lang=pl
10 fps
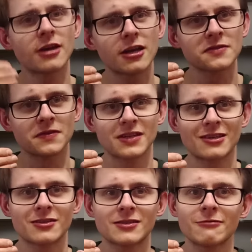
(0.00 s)
Te
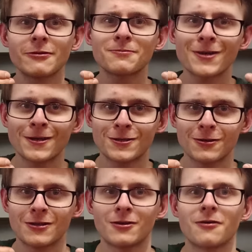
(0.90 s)
rozwiązania zostały
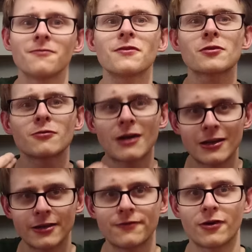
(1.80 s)
przeniesione do
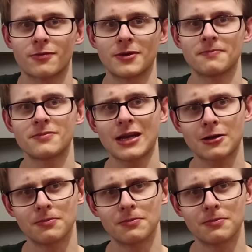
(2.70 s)
wirtualnej formy na